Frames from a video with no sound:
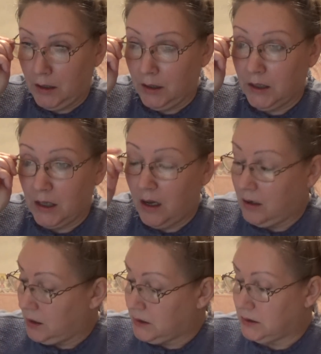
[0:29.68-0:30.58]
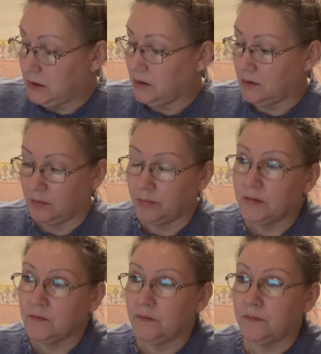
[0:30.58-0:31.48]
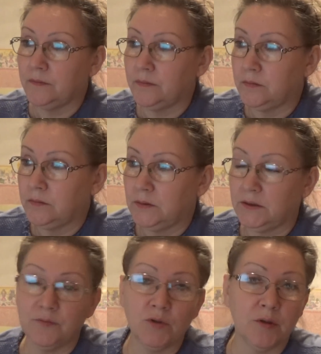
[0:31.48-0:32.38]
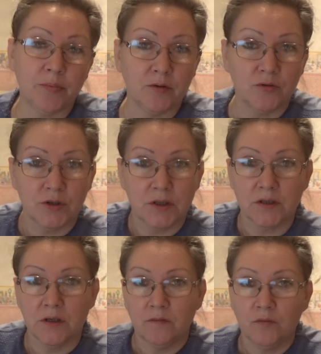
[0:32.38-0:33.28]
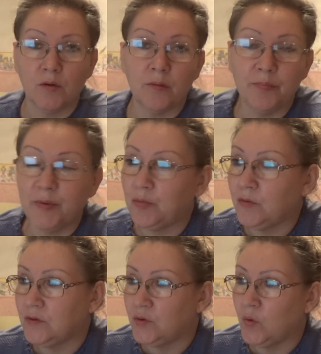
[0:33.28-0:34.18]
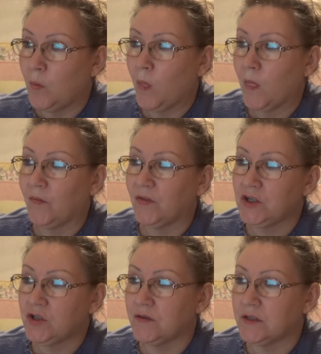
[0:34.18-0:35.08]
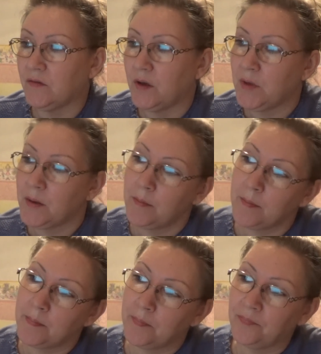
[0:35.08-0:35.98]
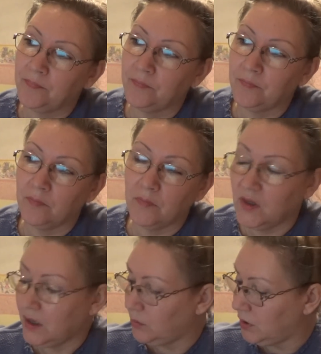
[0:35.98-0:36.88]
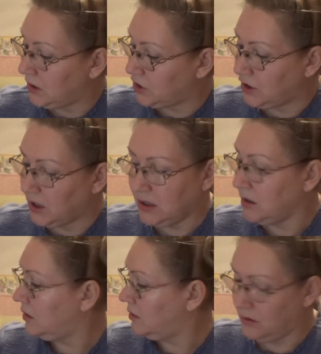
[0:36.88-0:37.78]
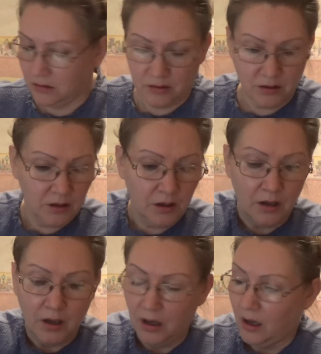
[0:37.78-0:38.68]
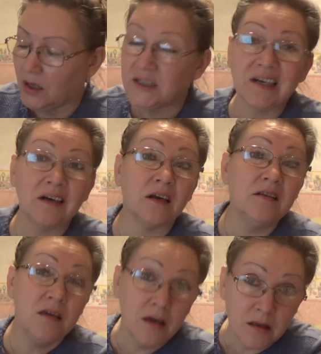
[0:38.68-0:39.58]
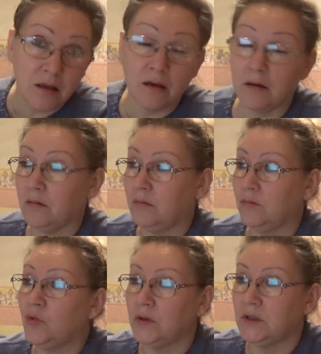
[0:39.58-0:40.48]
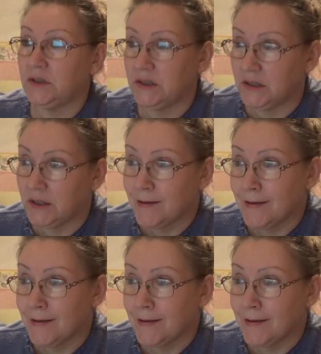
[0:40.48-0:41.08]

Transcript: Я хотела бы сегодня продолжить разговор по поводу нашего с вами не омоложения, а сохранения молодости.